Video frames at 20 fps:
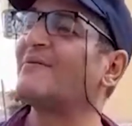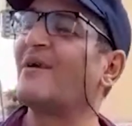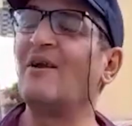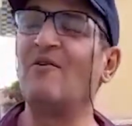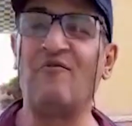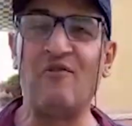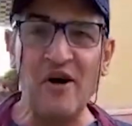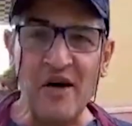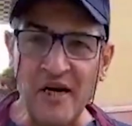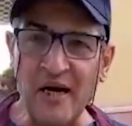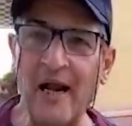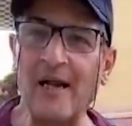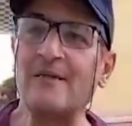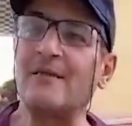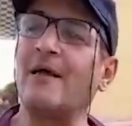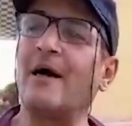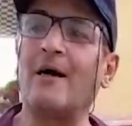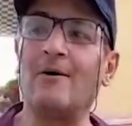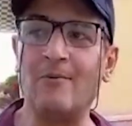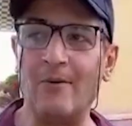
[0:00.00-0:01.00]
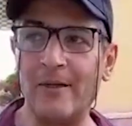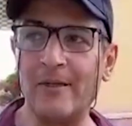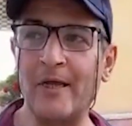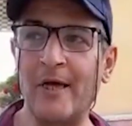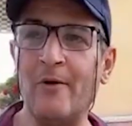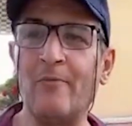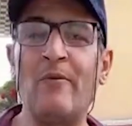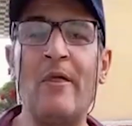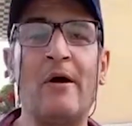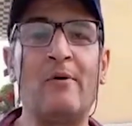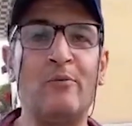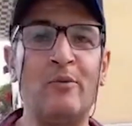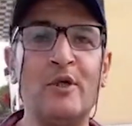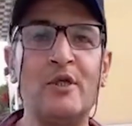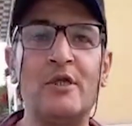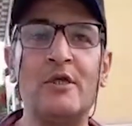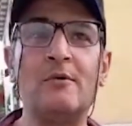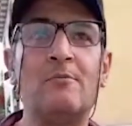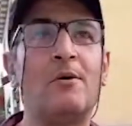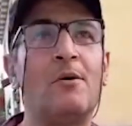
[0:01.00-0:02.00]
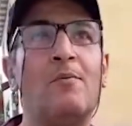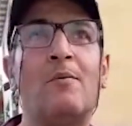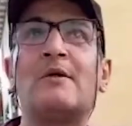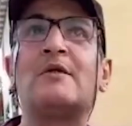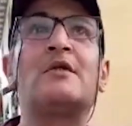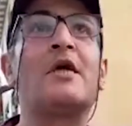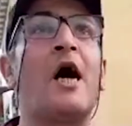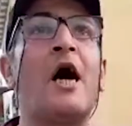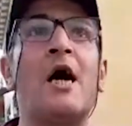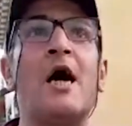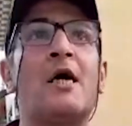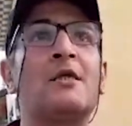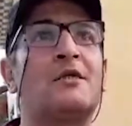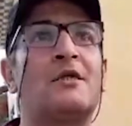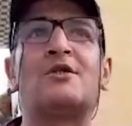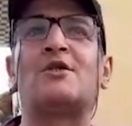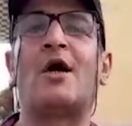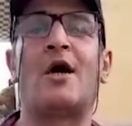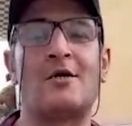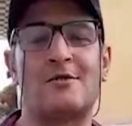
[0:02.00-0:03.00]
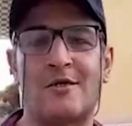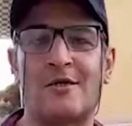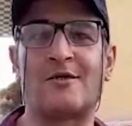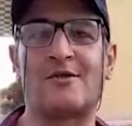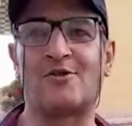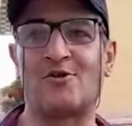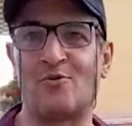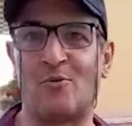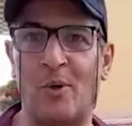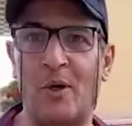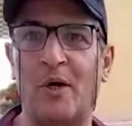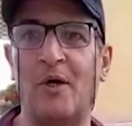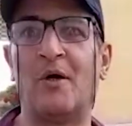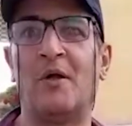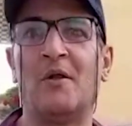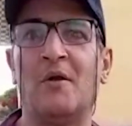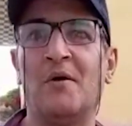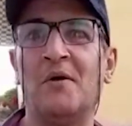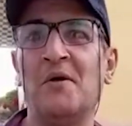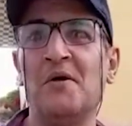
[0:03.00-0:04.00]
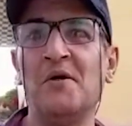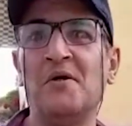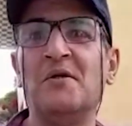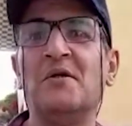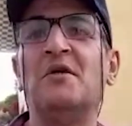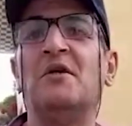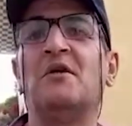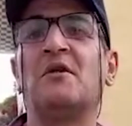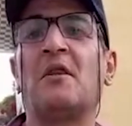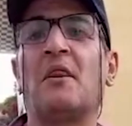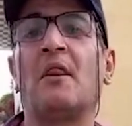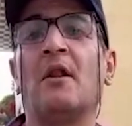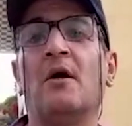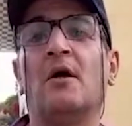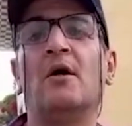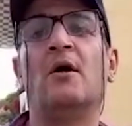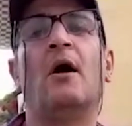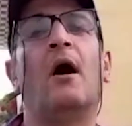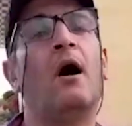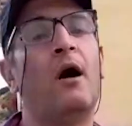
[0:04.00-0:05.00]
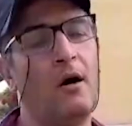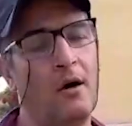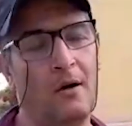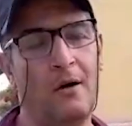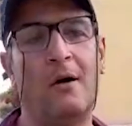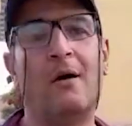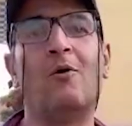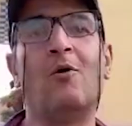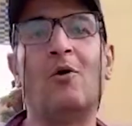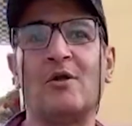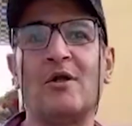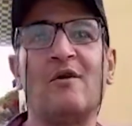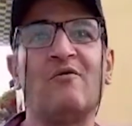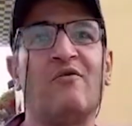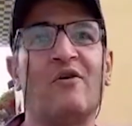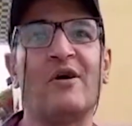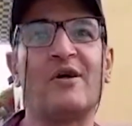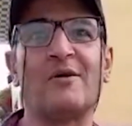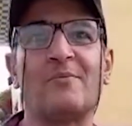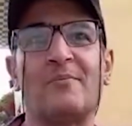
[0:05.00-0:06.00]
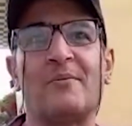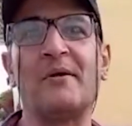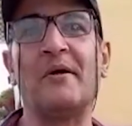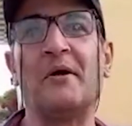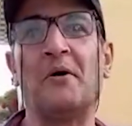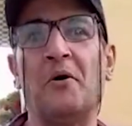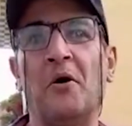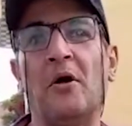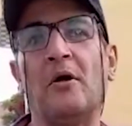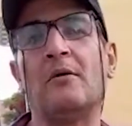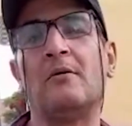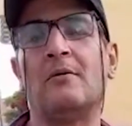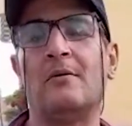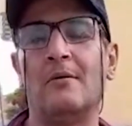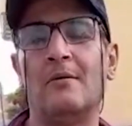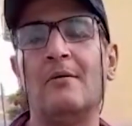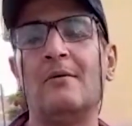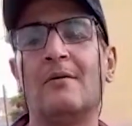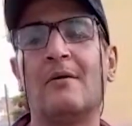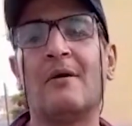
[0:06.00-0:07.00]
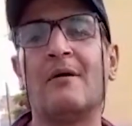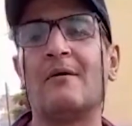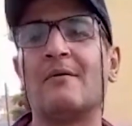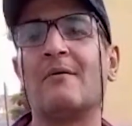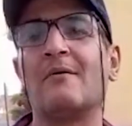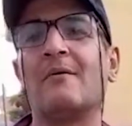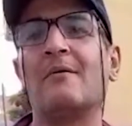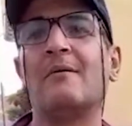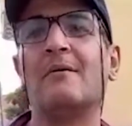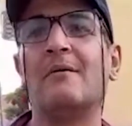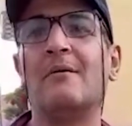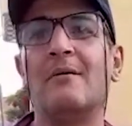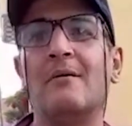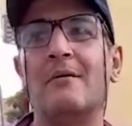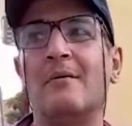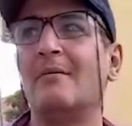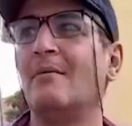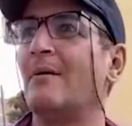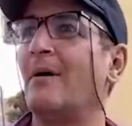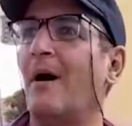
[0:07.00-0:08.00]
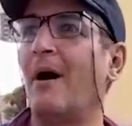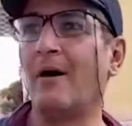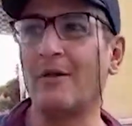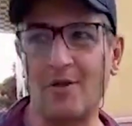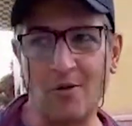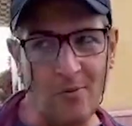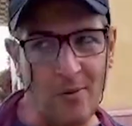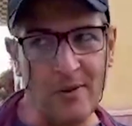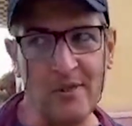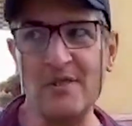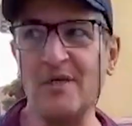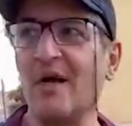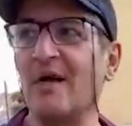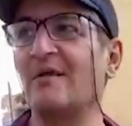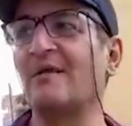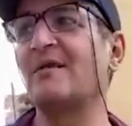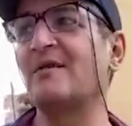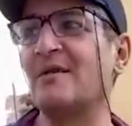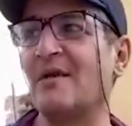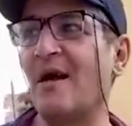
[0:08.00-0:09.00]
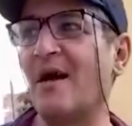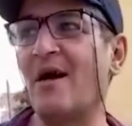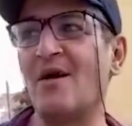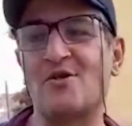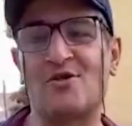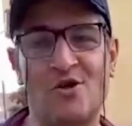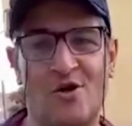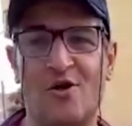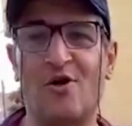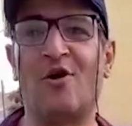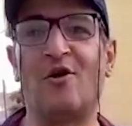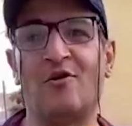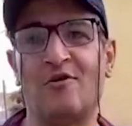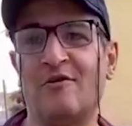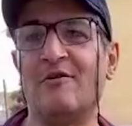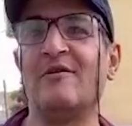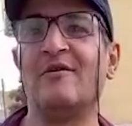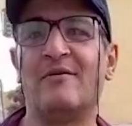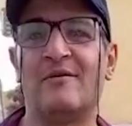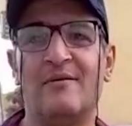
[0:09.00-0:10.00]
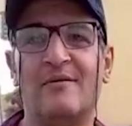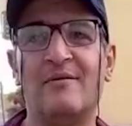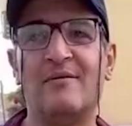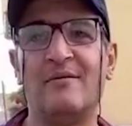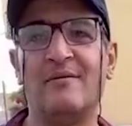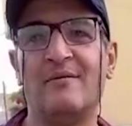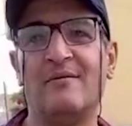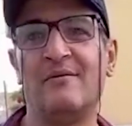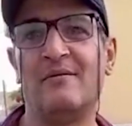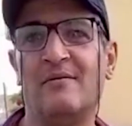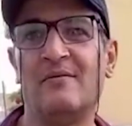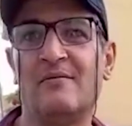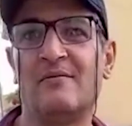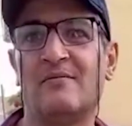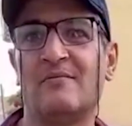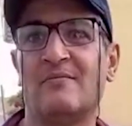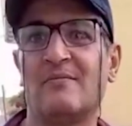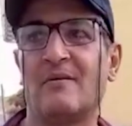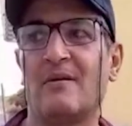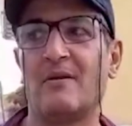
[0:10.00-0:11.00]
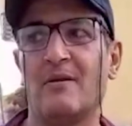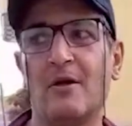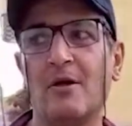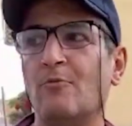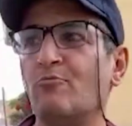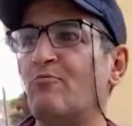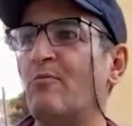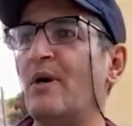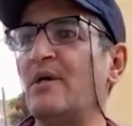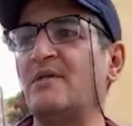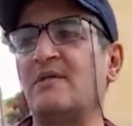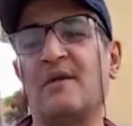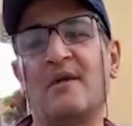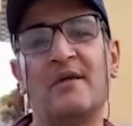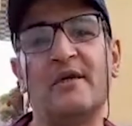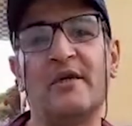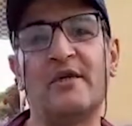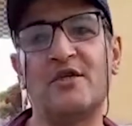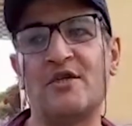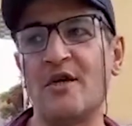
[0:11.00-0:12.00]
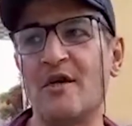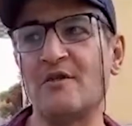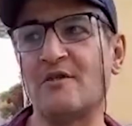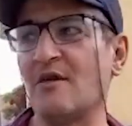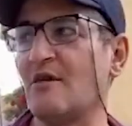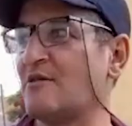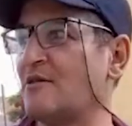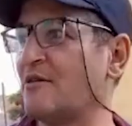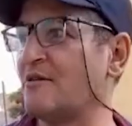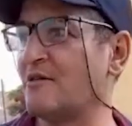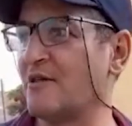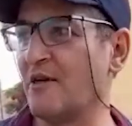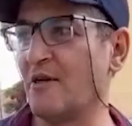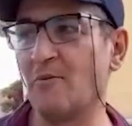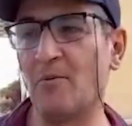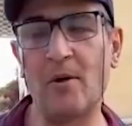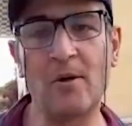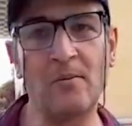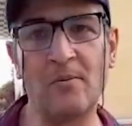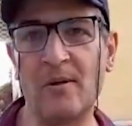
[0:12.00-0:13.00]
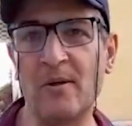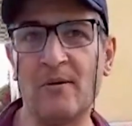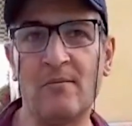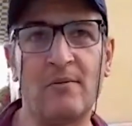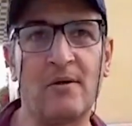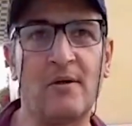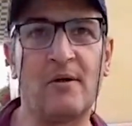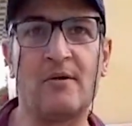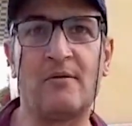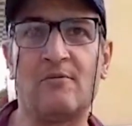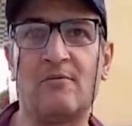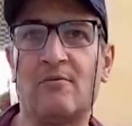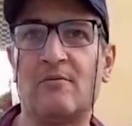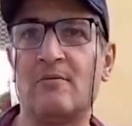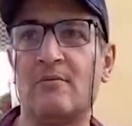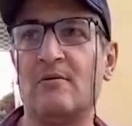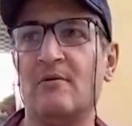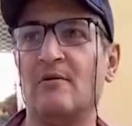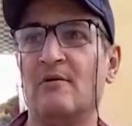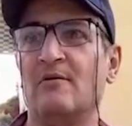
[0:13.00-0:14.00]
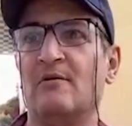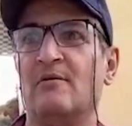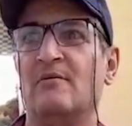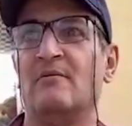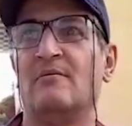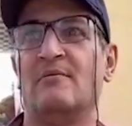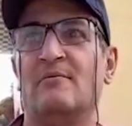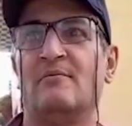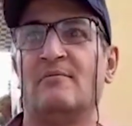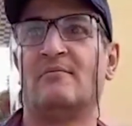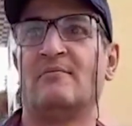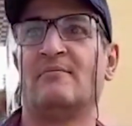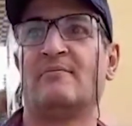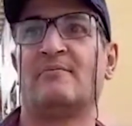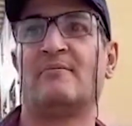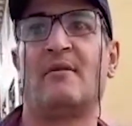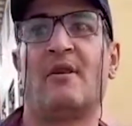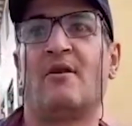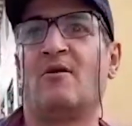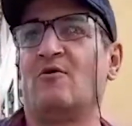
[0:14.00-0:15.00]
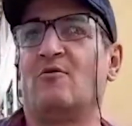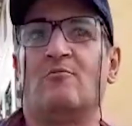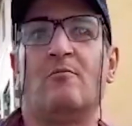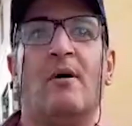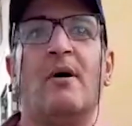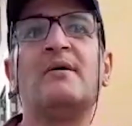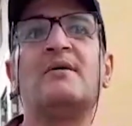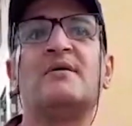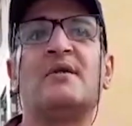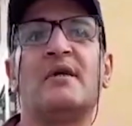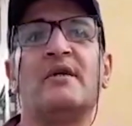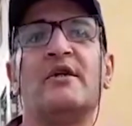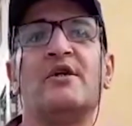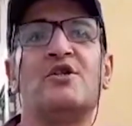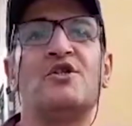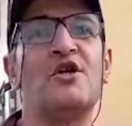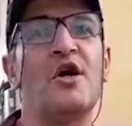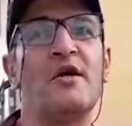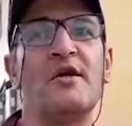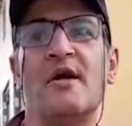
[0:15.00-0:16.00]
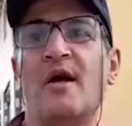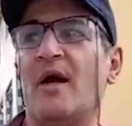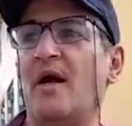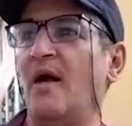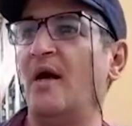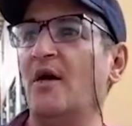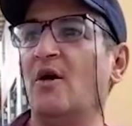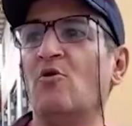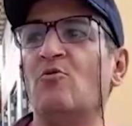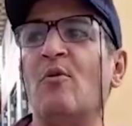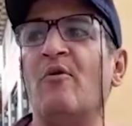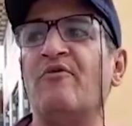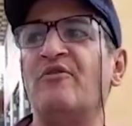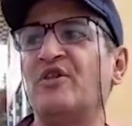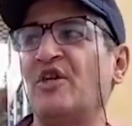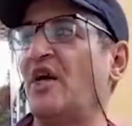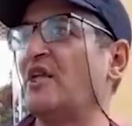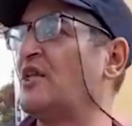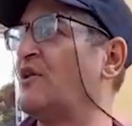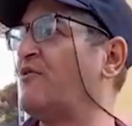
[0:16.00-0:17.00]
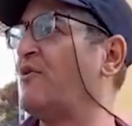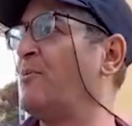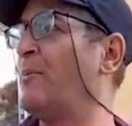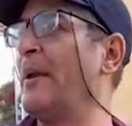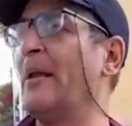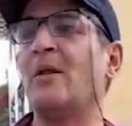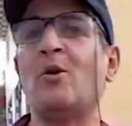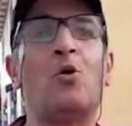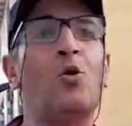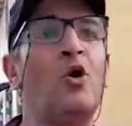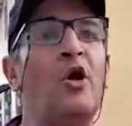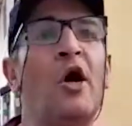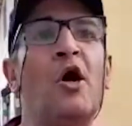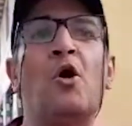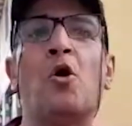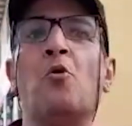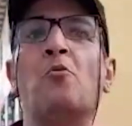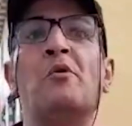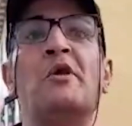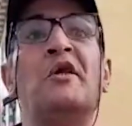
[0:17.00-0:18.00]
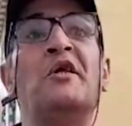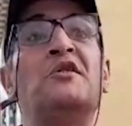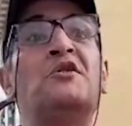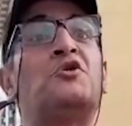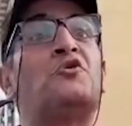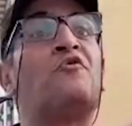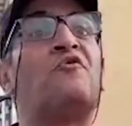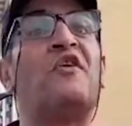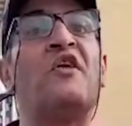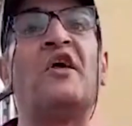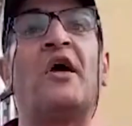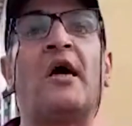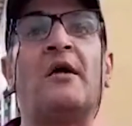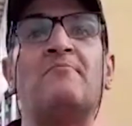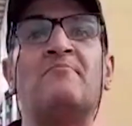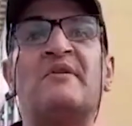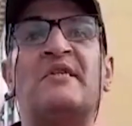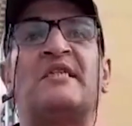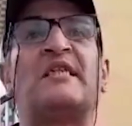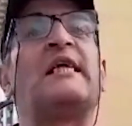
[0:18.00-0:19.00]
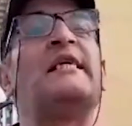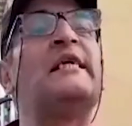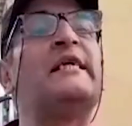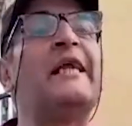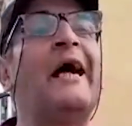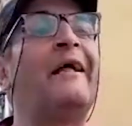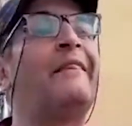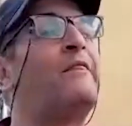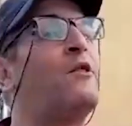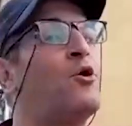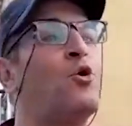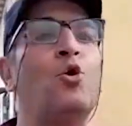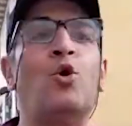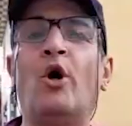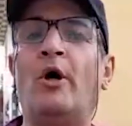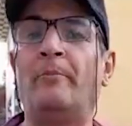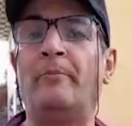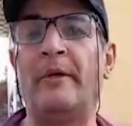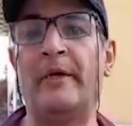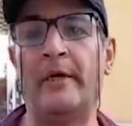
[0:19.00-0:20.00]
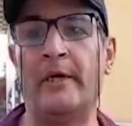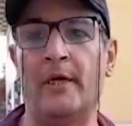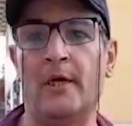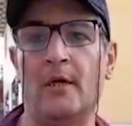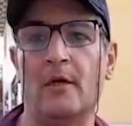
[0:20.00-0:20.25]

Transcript: الفجر عند حماده ابن عمتي بيبقى الساعه 9 10 الصبح يعني قصدك هو بيصحى متاخر اه هو ده الفجر بتاعه اه ده بالنسبه لك انت اللي اه تبقى الساعه 9 إيه؟ 10 اه توجهت طبعا على الموضوع. ما استنيتش اساسا سلام ورحمه الله وبركاته انت اللي طبعا كنت بتتابع الاجراءات ما استنيتش اي حاجه ومفيش حد في البلد كلها كل اللي انت شفتيه كان مستني ان حد يقول له اعمل